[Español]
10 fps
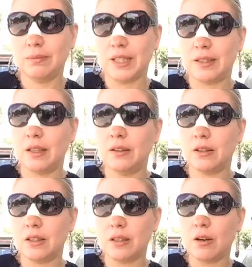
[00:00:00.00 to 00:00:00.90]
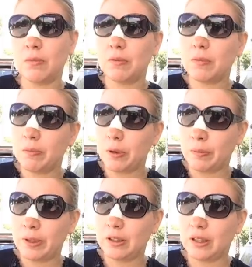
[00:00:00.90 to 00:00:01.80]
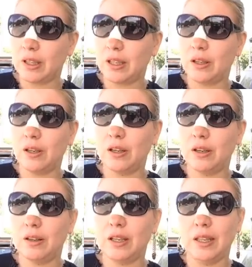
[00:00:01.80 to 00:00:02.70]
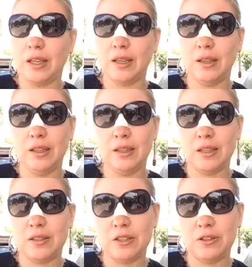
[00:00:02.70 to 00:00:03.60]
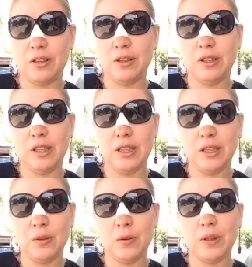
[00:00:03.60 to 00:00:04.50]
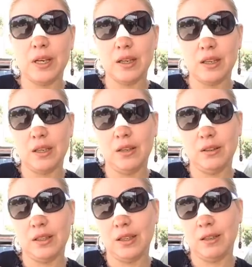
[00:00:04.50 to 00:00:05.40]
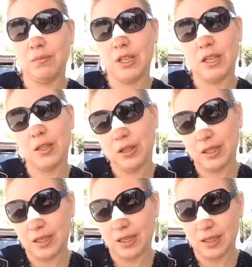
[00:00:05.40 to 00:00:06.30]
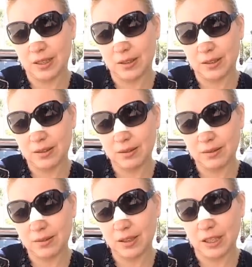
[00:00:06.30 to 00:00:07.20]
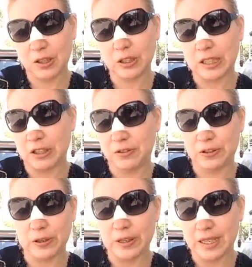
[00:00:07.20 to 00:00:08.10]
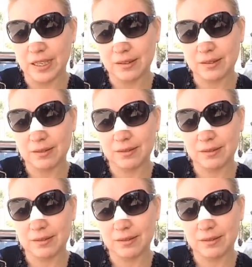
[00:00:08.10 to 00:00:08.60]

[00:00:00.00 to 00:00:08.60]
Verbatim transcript: pasando quizá un mismo momento de dolor y de indecisión y de duda, que no tengan miedo y que, no están solas,